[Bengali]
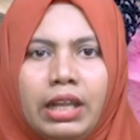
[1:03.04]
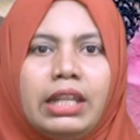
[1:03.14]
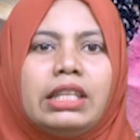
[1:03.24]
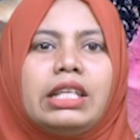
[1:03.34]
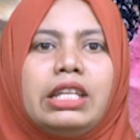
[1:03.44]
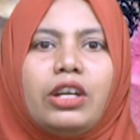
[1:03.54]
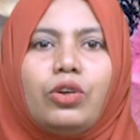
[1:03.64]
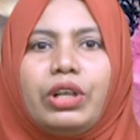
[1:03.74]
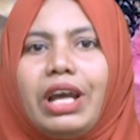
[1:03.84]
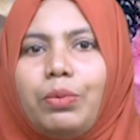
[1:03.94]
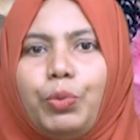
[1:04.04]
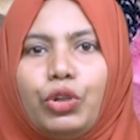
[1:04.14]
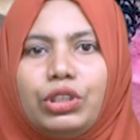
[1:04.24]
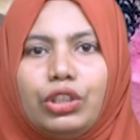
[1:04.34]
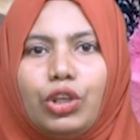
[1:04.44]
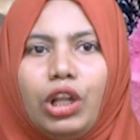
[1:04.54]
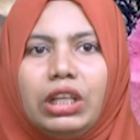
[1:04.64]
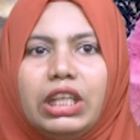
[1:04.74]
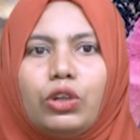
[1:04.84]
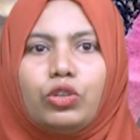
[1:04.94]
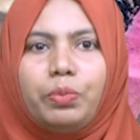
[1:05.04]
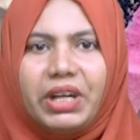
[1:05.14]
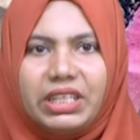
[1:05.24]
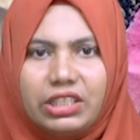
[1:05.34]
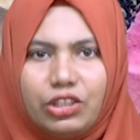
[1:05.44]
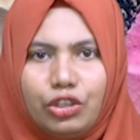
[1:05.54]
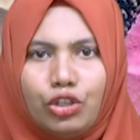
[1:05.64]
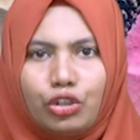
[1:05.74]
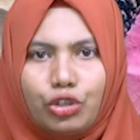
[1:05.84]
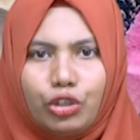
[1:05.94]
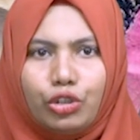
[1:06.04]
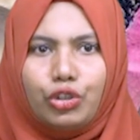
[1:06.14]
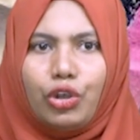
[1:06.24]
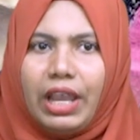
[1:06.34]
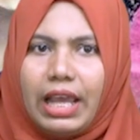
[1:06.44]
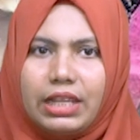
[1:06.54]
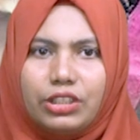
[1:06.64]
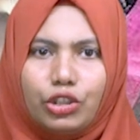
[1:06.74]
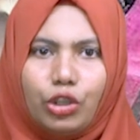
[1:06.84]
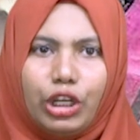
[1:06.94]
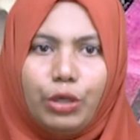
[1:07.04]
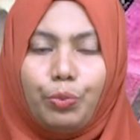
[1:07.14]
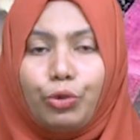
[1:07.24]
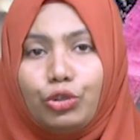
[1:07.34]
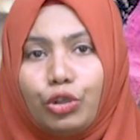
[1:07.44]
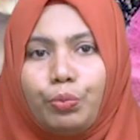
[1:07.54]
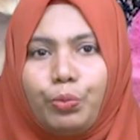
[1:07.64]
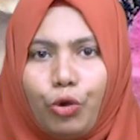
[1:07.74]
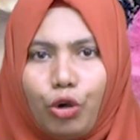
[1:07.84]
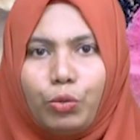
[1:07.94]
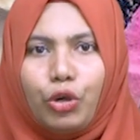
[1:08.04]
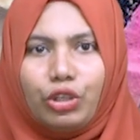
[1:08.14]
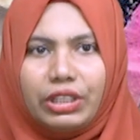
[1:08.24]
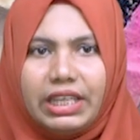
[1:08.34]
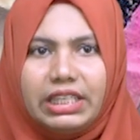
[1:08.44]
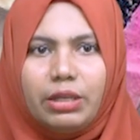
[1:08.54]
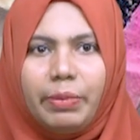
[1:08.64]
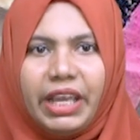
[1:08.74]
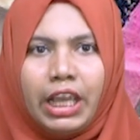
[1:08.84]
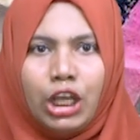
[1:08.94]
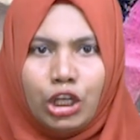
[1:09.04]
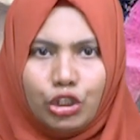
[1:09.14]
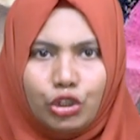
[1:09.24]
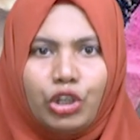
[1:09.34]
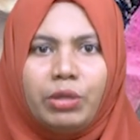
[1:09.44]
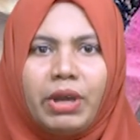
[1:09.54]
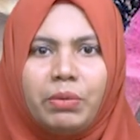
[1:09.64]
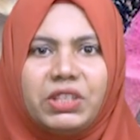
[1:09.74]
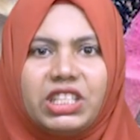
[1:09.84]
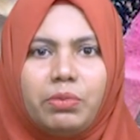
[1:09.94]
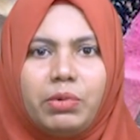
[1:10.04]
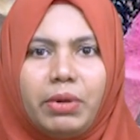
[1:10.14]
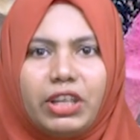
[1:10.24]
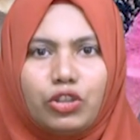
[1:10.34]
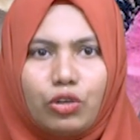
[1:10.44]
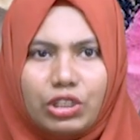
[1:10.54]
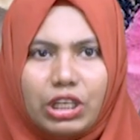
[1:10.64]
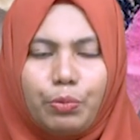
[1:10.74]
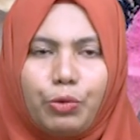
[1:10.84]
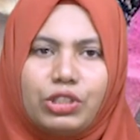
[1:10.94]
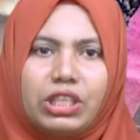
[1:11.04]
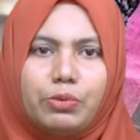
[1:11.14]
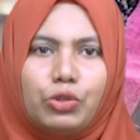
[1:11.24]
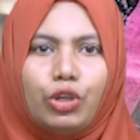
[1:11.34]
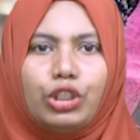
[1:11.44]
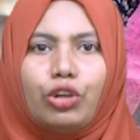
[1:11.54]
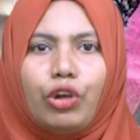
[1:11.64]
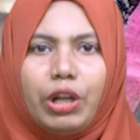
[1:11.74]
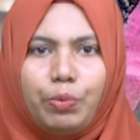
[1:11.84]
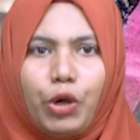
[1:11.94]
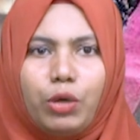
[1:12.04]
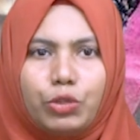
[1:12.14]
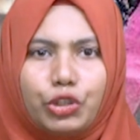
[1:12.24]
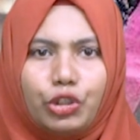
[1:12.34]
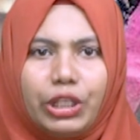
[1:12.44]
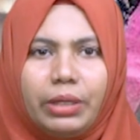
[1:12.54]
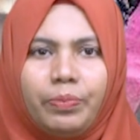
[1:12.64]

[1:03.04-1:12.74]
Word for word: নেতানিয়াহুর ডানপন্থী দল লিকুদ পার্টির সিনিয়র সদস্য গ্যালান্স দলের প্রথম কর্মকর্তা হিসেবে শনিবার বিচার বিভাগ সংস্কার প্রস্তাব স্থগিত করার পরামর্শ দেন